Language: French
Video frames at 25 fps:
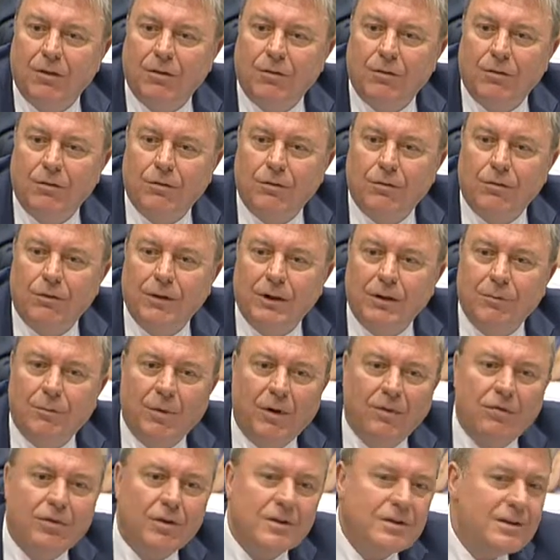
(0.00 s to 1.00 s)
on n'aide
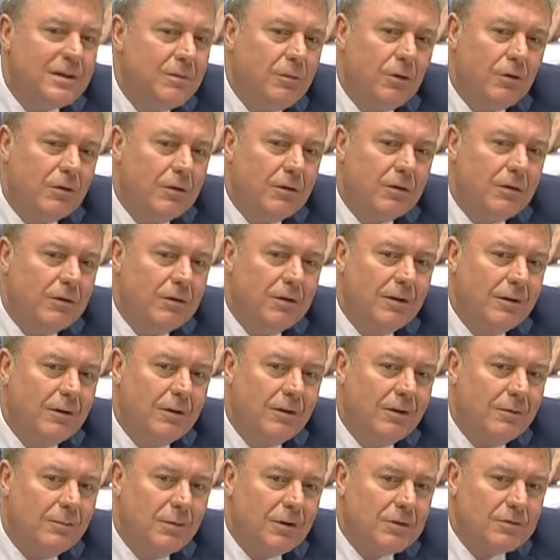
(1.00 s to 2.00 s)
pas forcément,
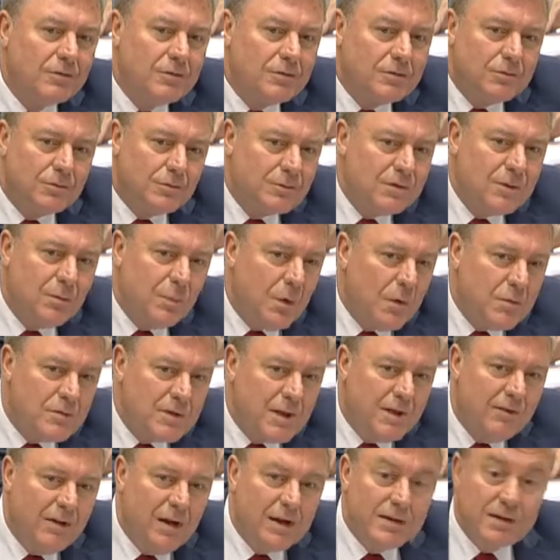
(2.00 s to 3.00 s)
euh, parce qu'on ne sait pas où
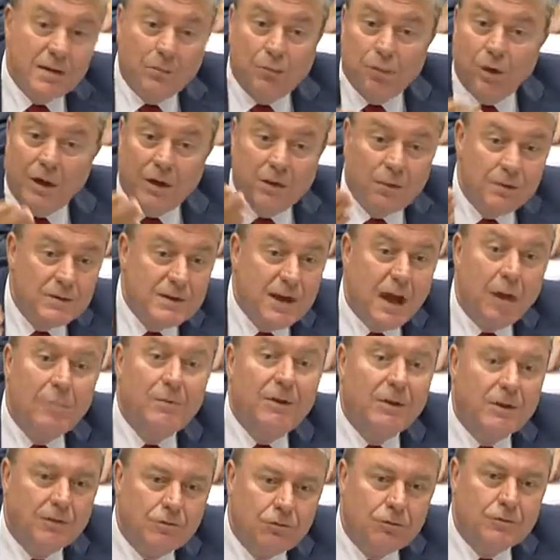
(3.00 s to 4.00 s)
ça va, ça peut aller aux
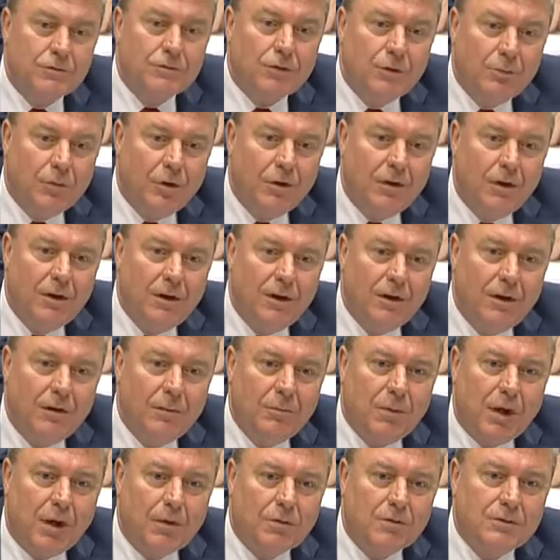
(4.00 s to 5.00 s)
armées, justement.
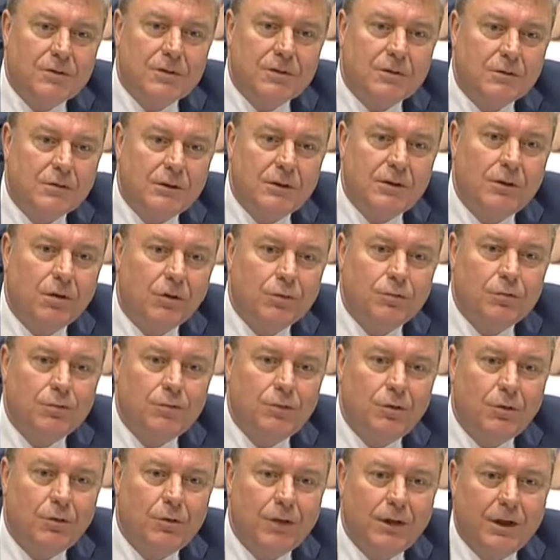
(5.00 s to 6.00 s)
Par contre, si on est dans du
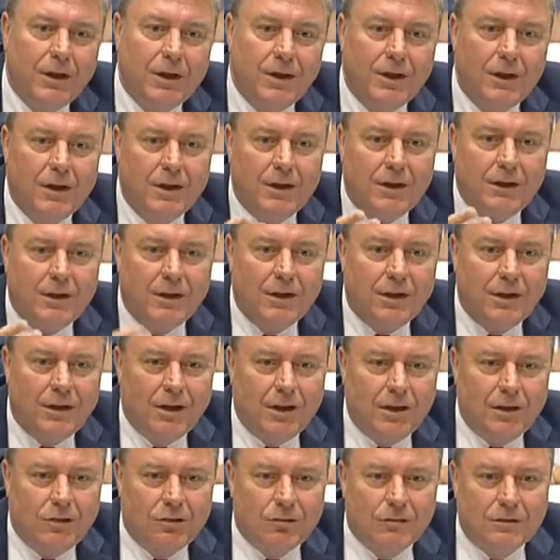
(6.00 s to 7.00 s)
don, et,
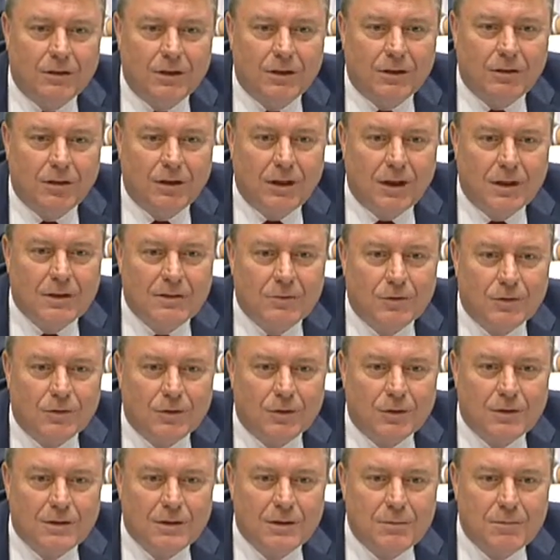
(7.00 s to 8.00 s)
je sais qu'il y en a qui sont
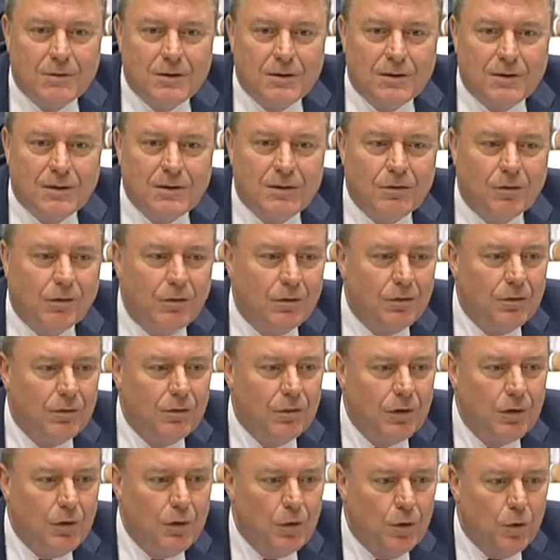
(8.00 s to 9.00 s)
sensibles ici dans le,
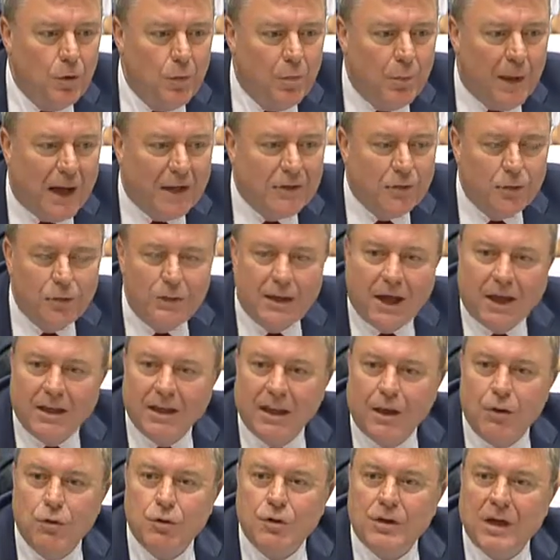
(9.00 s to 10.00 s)

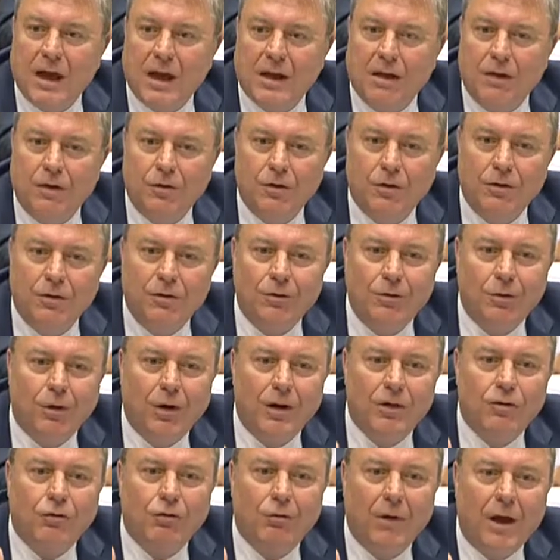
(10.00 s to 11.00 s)
partenariat local, de
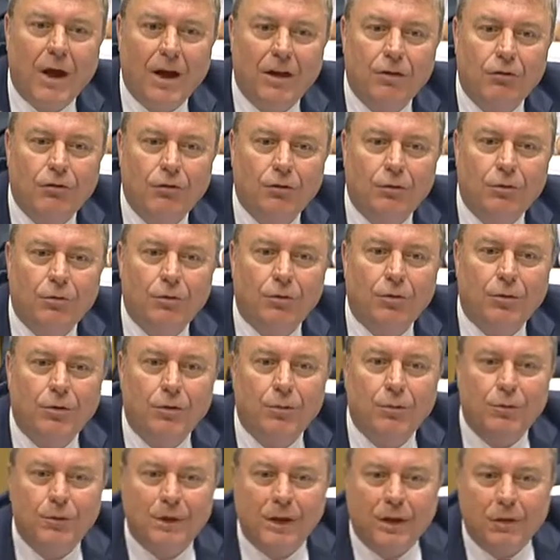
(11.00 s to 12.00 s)
région à région, de
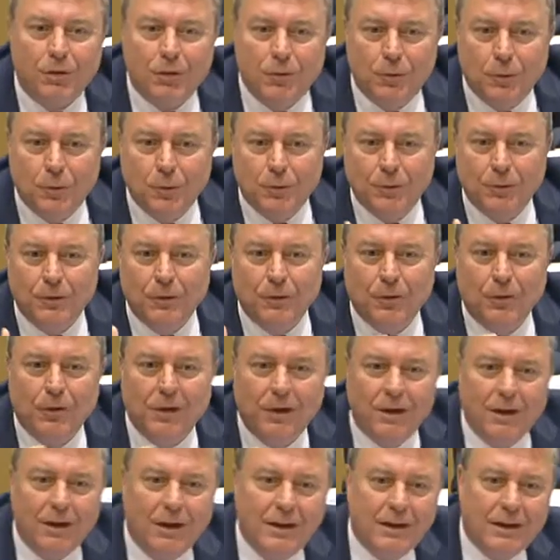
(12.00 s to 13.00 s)
commune à commune,
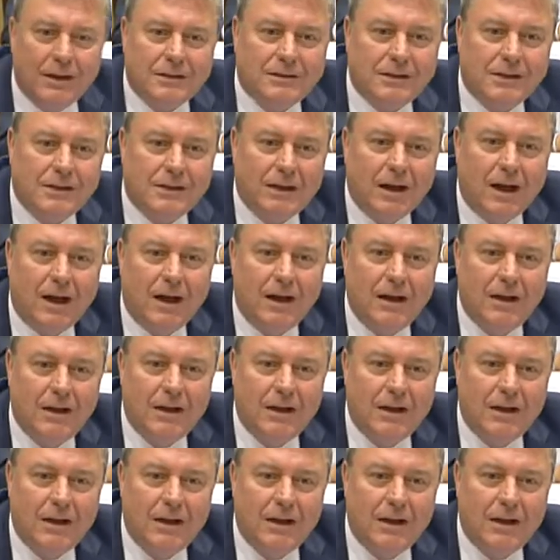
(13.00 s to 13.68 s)
etc.,